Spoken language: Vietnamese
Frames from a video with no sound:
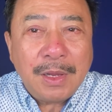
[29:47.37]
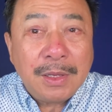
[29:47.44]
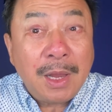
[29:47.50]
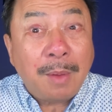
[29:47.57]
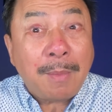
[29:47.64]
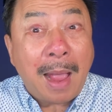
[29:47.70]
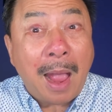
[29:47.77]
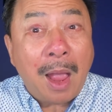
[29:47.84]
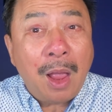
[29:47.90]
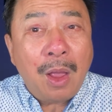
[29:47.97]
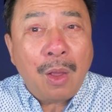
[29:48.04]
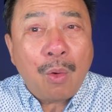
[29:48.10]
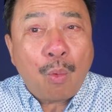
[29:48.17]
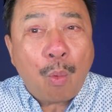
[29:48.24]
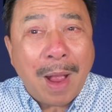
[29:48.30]
Nhưng mà
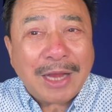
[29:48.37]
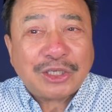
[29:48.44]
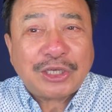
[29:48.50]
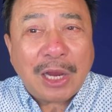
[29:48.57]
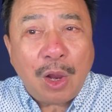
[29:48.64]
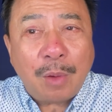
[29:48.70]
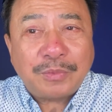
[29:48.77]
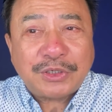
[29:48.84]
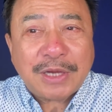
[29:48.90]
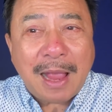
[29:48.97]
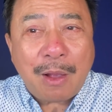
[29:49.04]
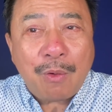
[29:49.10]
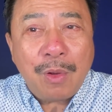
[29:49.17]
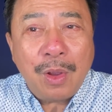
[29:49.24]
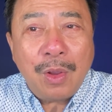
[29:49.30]
qua sáng hôm
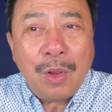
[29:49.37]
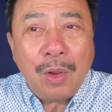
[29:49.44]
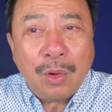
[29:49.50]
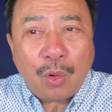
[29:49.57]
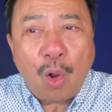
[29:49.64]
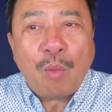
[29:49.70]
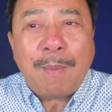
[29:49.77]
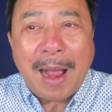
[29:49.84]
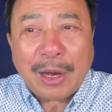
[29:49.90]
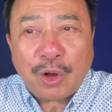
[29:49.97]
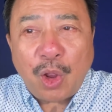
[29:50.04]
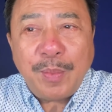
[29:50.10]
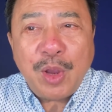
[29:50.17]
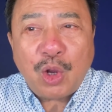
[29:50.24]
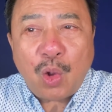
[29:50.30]
sau, cô bạn
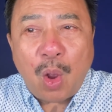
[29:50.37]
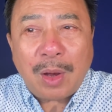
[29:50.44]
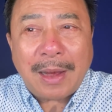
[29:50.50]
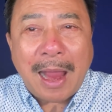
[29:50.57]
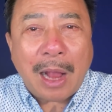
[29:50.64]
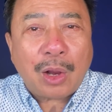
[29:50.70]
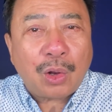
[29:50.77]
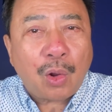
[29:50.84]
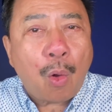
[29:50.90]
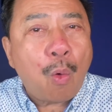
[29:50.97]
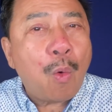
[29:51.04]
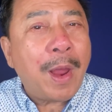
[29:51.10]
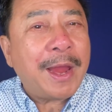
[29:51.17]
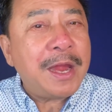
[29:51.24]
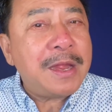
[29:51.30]
nói với con là
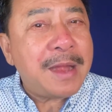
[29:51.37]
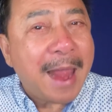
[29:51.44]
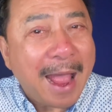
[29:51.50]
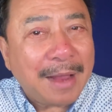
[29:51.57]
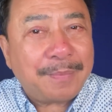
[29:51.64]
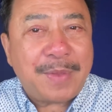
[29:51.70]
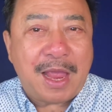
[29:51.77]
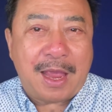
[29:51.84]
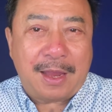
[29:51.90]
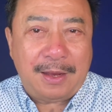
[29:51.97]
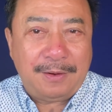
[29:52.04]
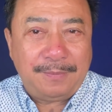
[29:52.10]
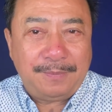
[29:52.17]
cô ấy đang về,